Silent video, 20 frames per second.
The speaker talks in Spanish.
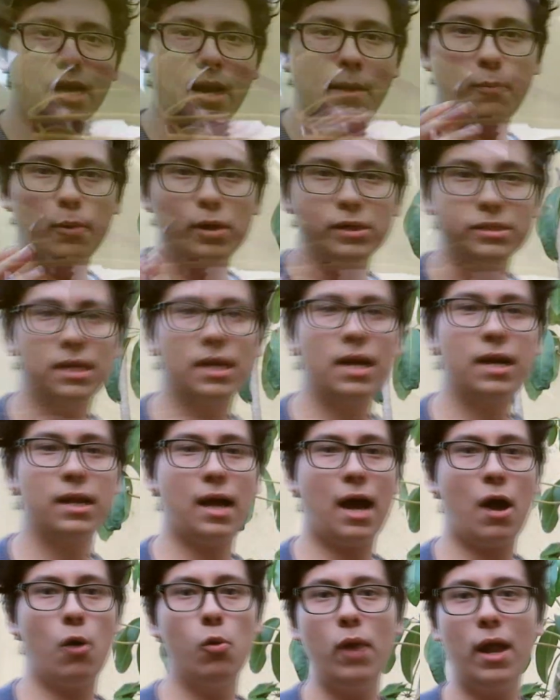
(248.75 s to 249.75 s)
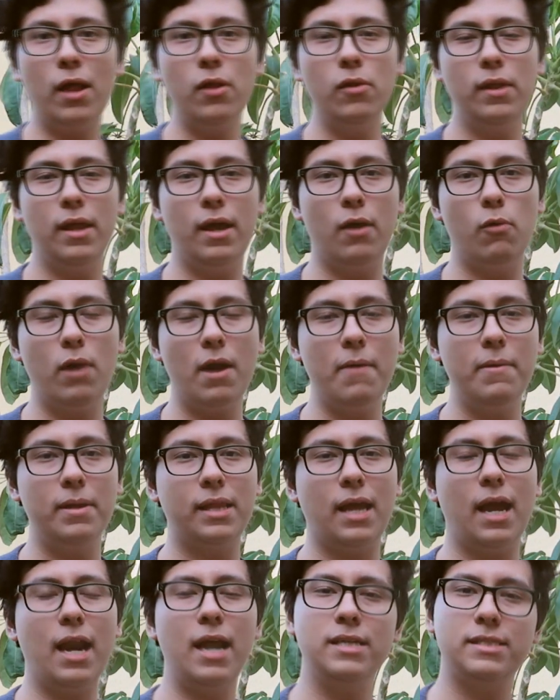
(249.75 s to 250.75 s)
si la puedes tener a un lado de una
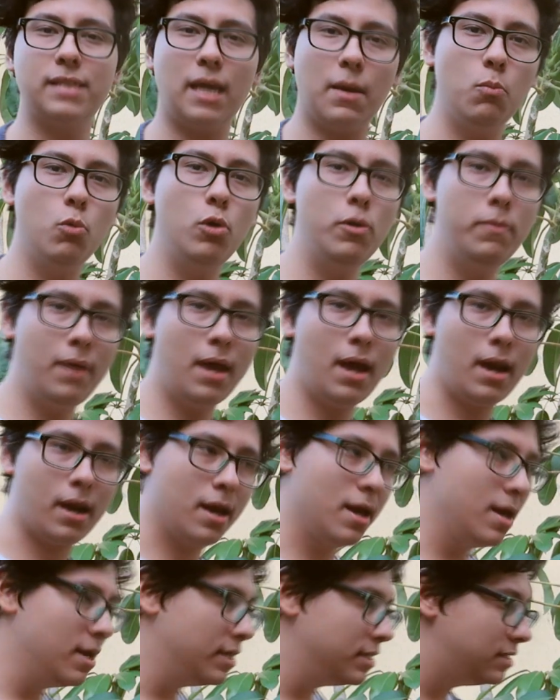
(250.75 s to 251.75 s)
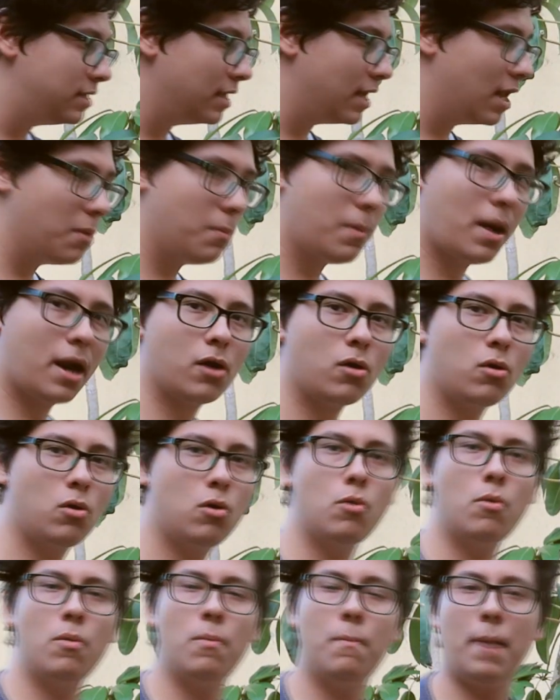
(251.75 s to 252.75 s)
ventana está muy bien. Sin
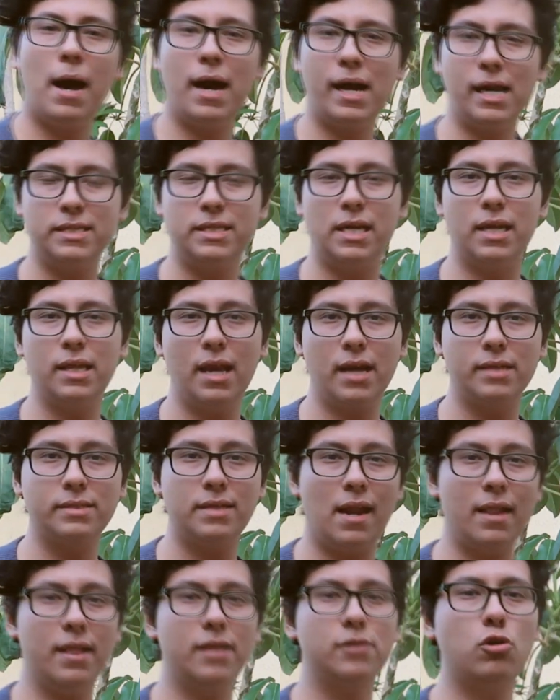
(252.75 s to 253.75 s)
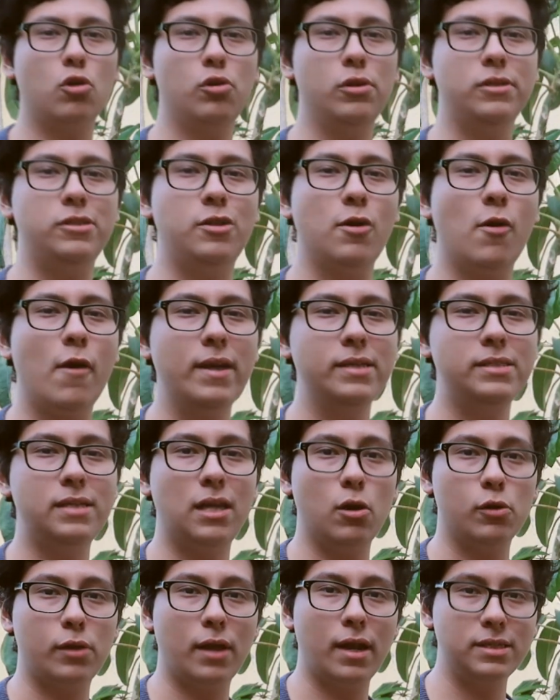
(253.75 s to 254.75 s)
embargo, va a crecer de excelentes condiciones
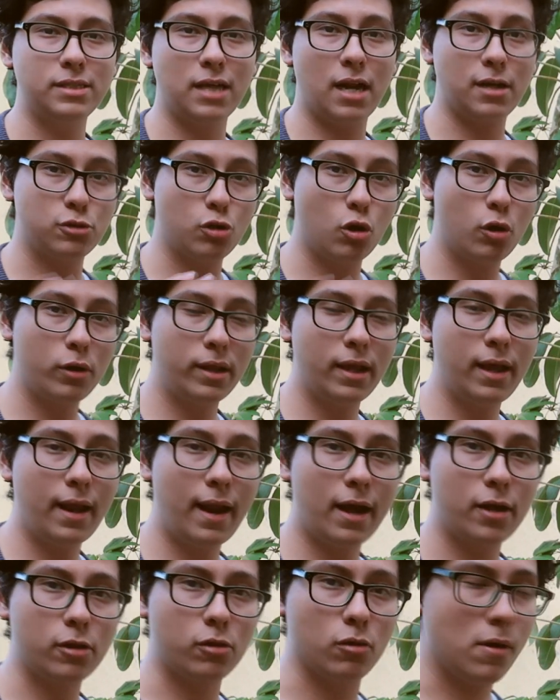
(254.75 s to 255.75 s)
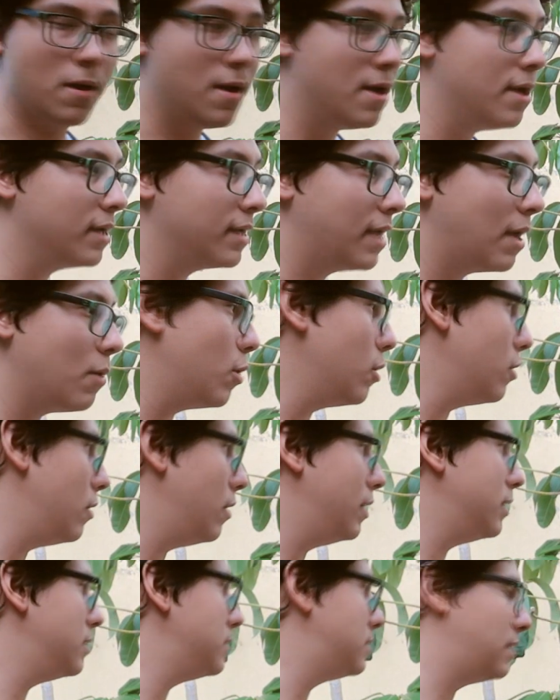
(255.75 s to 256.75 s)
si lo tienes al sol directo. Que
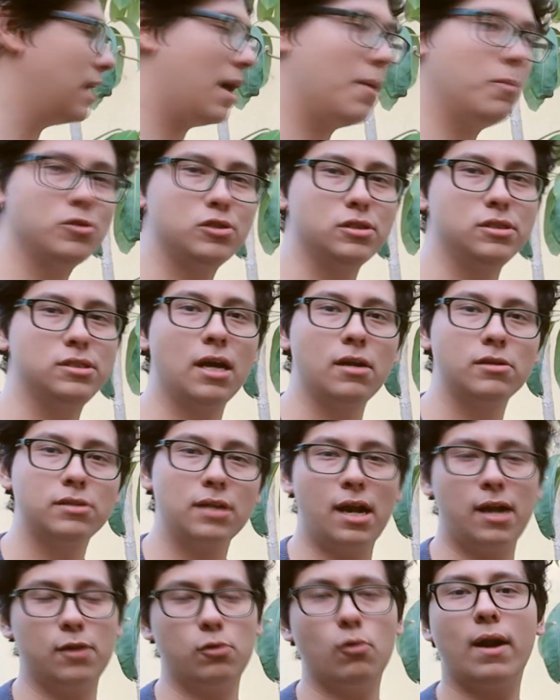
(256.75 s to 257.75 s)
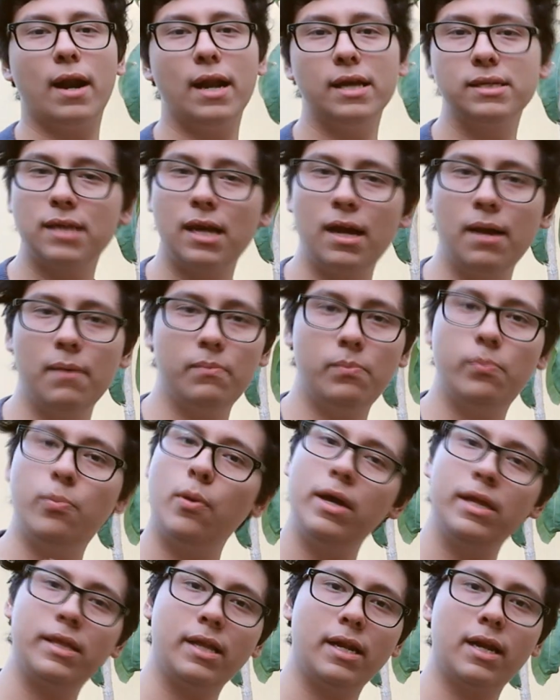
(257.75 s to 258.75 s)
bueno, eh, seamos sinceros, en la naturaleza
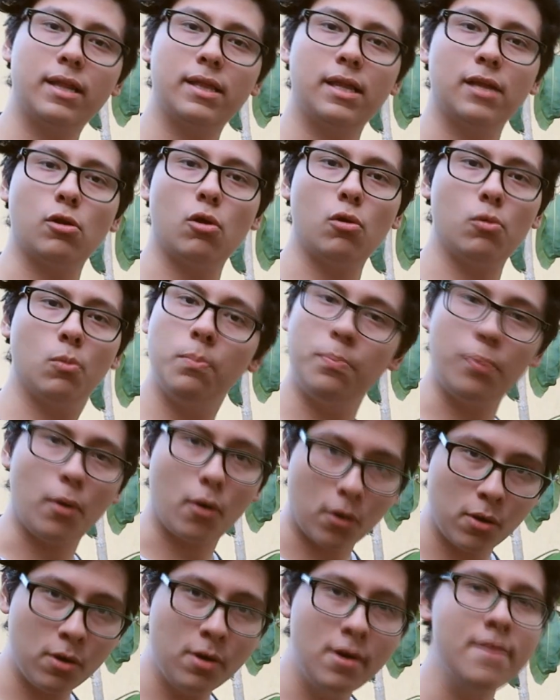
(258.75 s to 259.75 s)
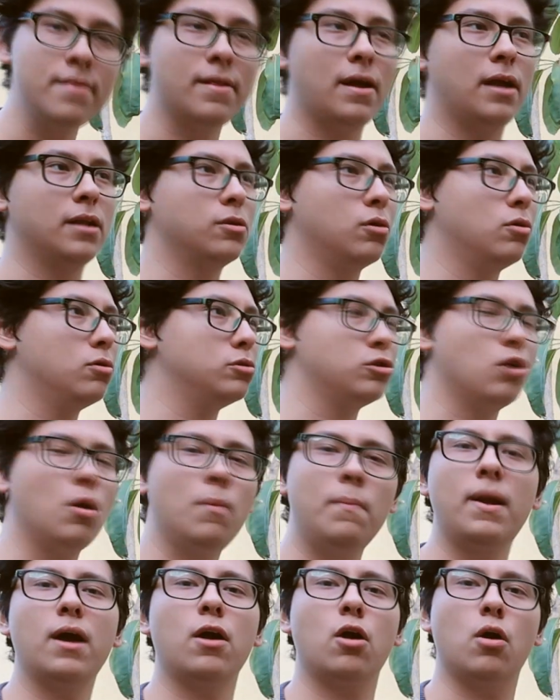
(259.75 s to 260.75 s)
puede tener de todo un poco. Tanto
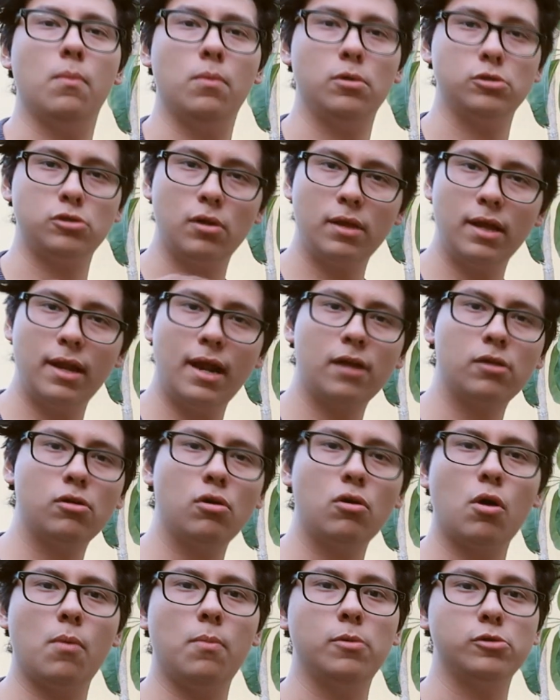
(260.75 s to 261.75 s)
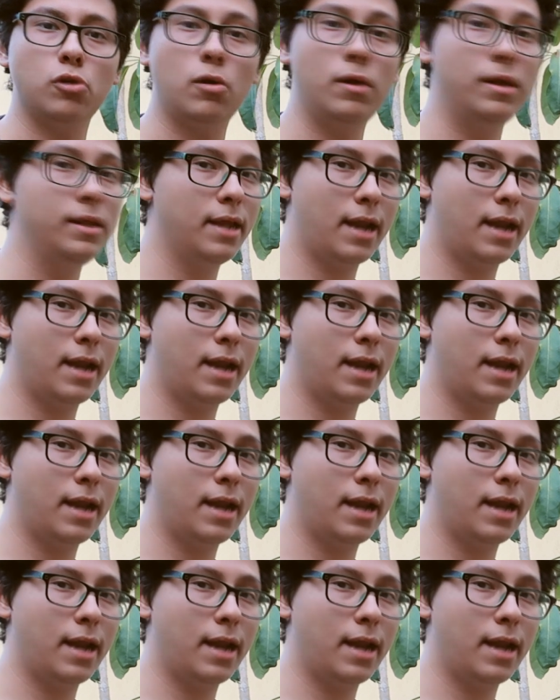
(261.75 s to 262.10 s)
sombra como sol directo como sol